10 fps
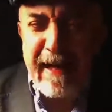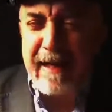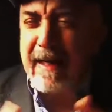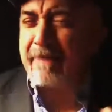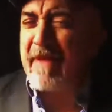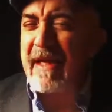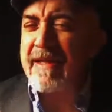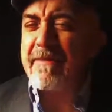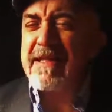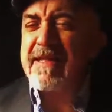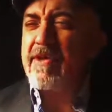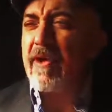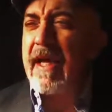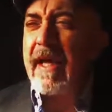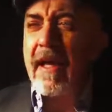alla, alla,
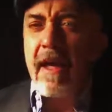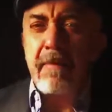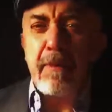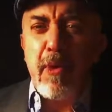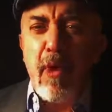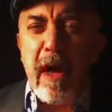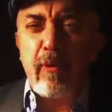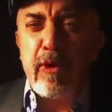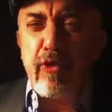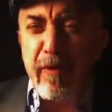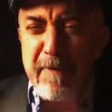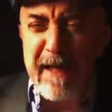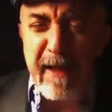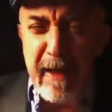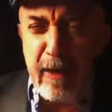dimensione proprio a quel
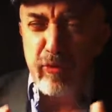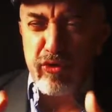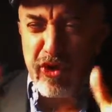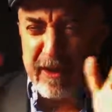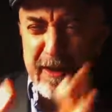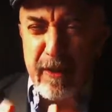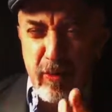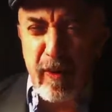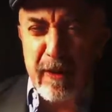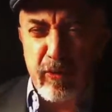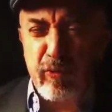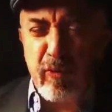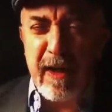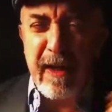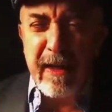dormire nelle cuccette a due a
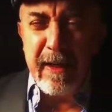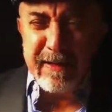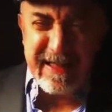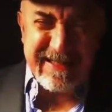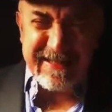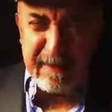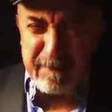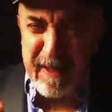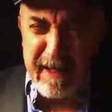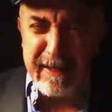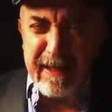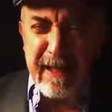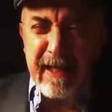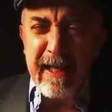due, testa e piedi,